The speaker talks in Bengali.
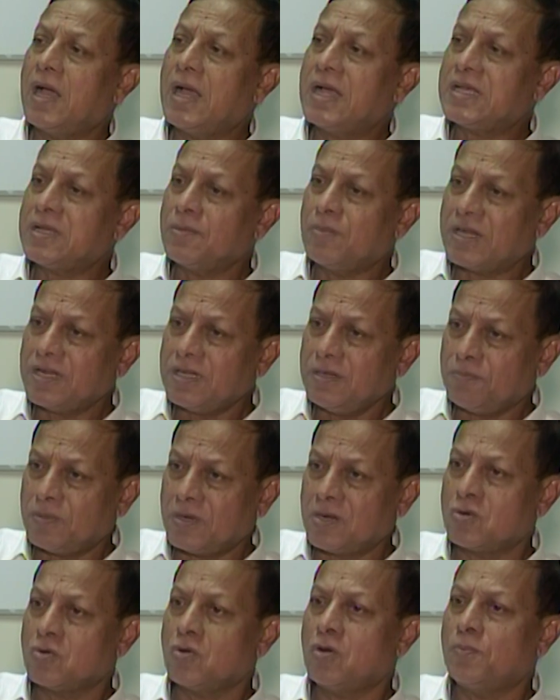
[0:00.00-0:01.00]
একেবারেই
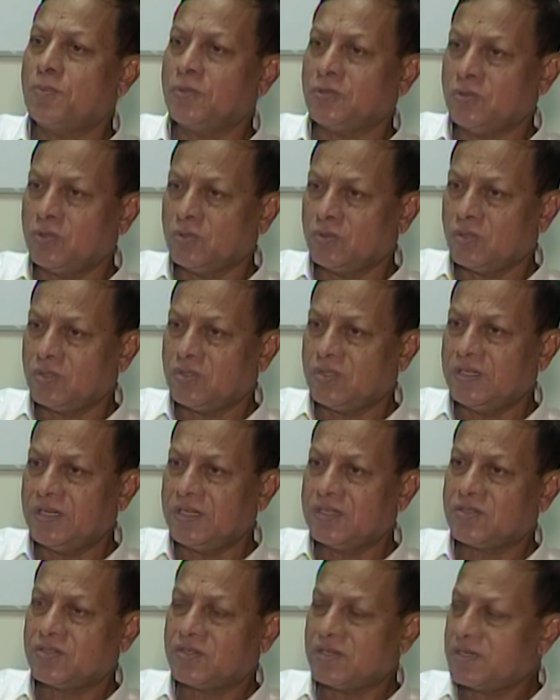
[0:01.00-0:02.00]
প্ল্যাটোয়া পর্যন্ত চীন
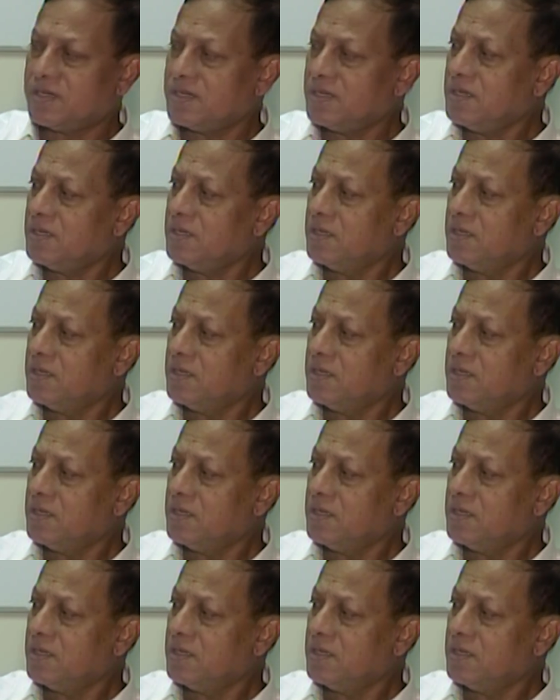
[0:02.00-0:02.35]
স্টেটের